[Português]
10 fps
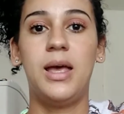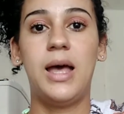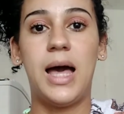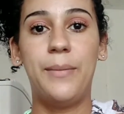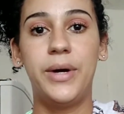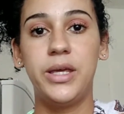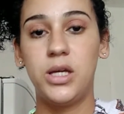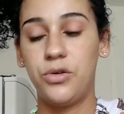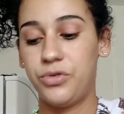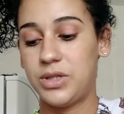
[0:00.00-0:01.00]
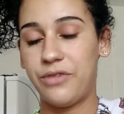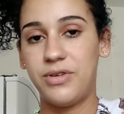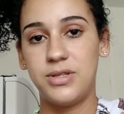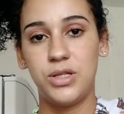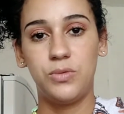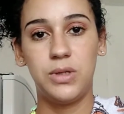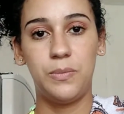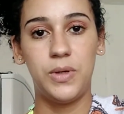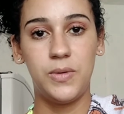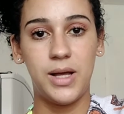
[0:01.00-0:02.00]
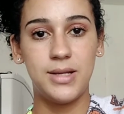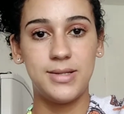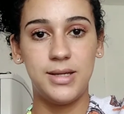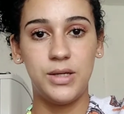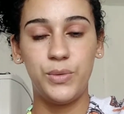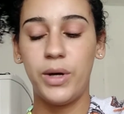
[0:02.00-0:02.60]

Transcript: Amanhã eu vou estar tá fazendo um tempero caseiro,